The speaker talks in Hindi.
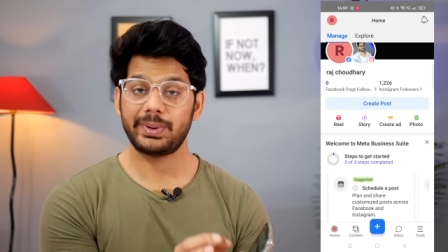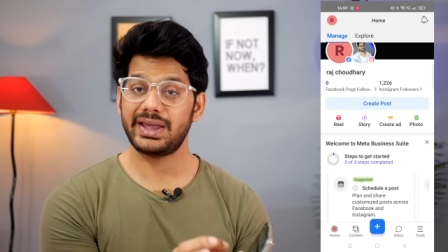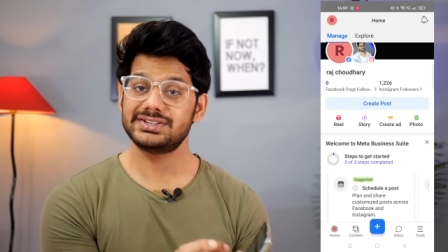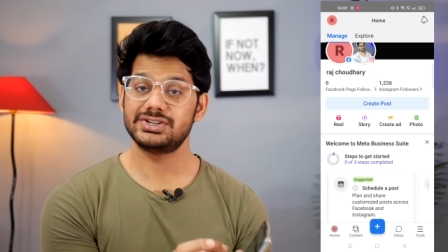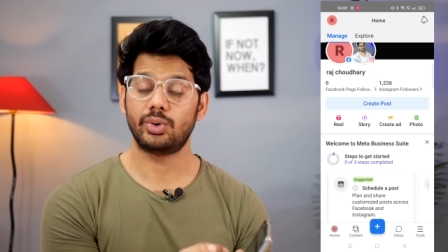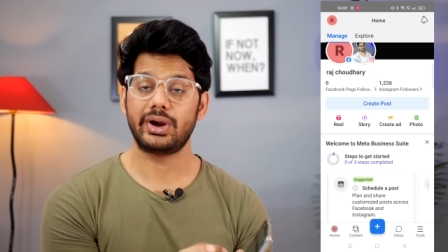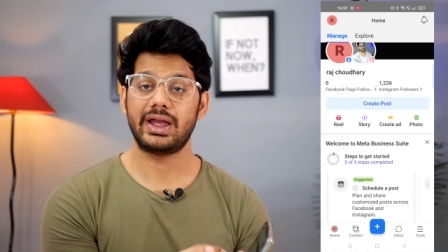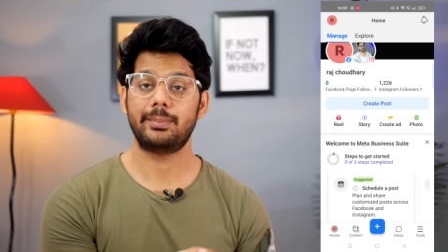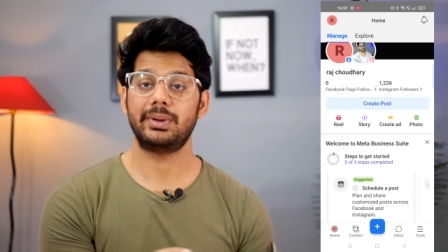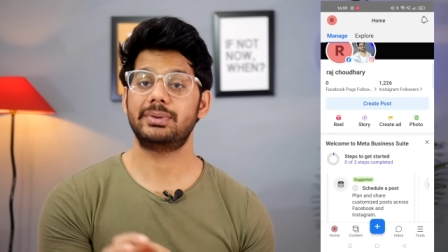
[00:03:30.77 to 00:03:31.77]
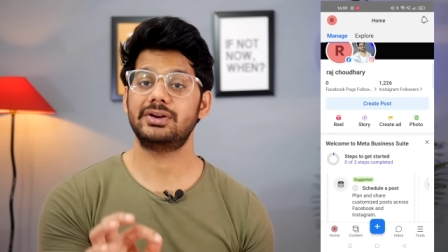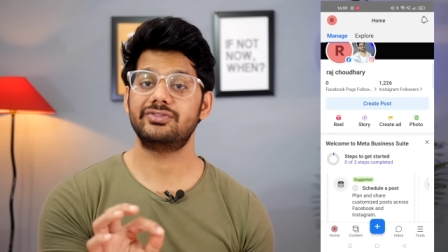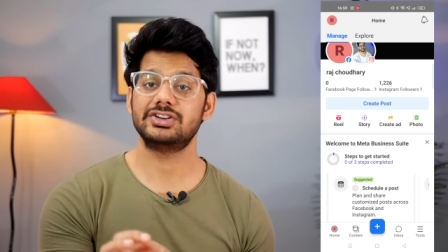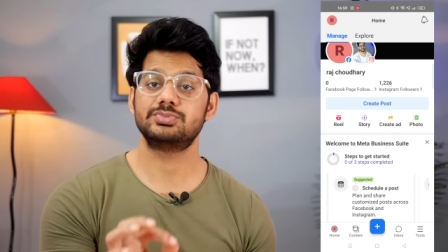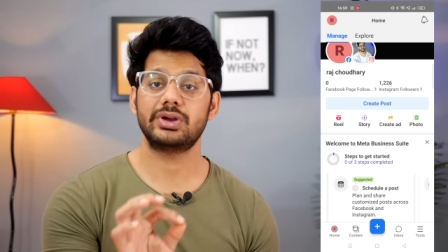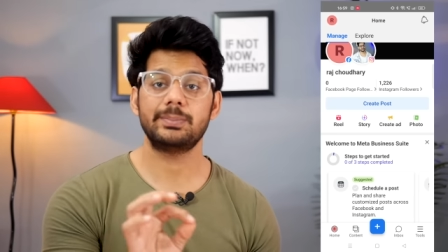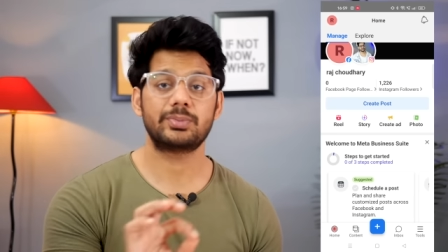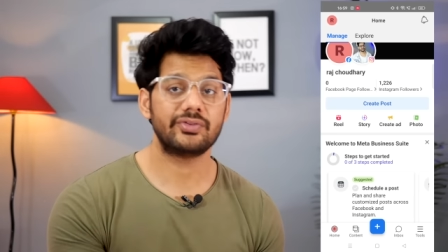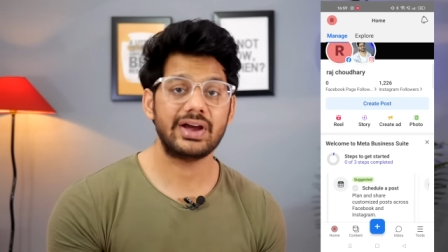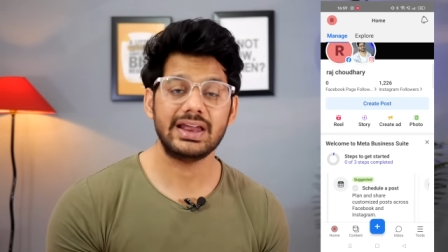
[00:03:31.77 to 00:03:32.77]
पेज ही होगा यहाँ पे मतलब फेसबुक की
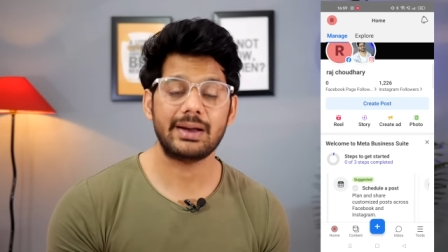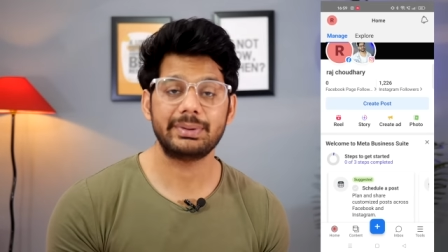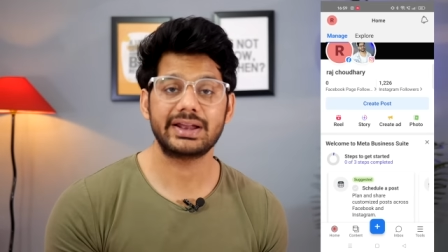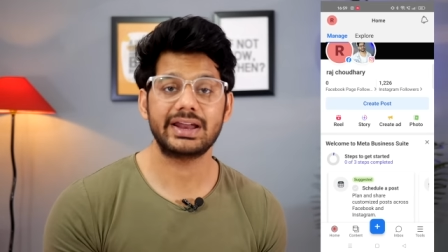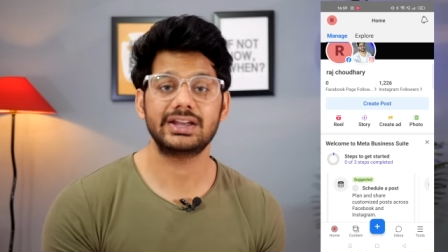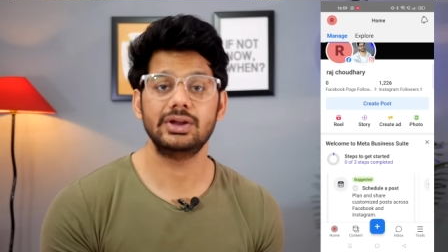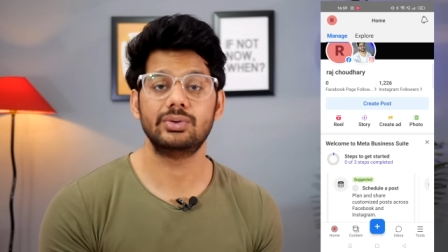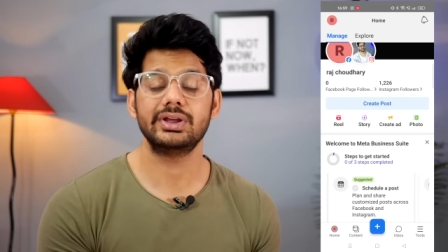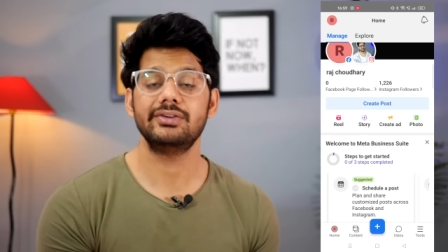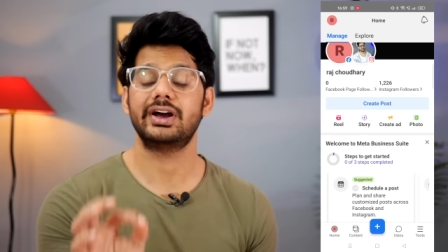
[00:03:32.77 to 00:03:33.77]
प्रोफाइल यहाँ पे कनेक्ट नहीं होगी